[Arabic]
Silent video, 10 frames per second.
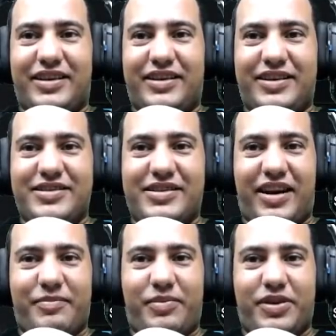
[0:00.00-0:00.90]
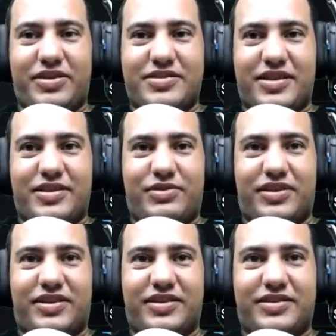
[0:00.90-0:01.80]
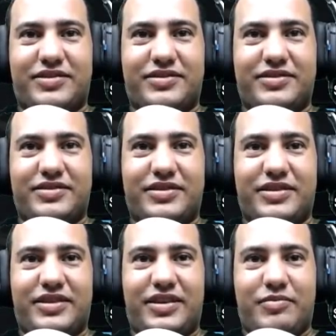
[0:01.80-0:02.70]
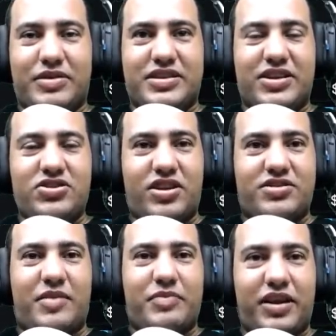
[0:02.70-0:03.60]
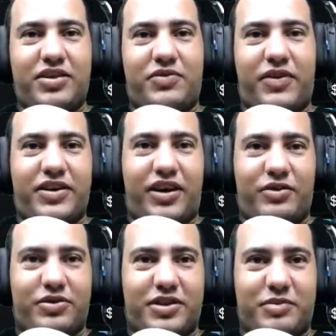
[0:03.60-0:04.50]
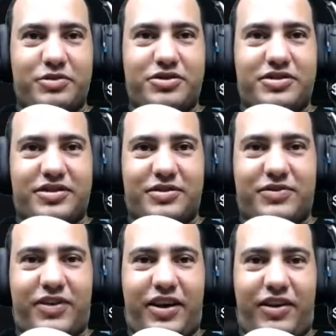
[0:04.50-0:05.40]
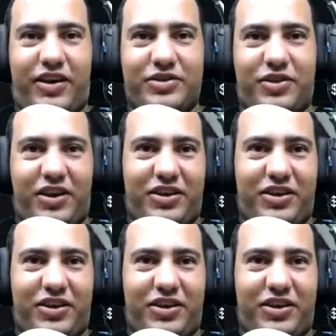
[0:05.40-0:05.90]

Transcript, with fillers: انا عايز العب بطن زيه كده بس انا الشخصية بتاعتي رفيع اوريدي بص رفيع وعنده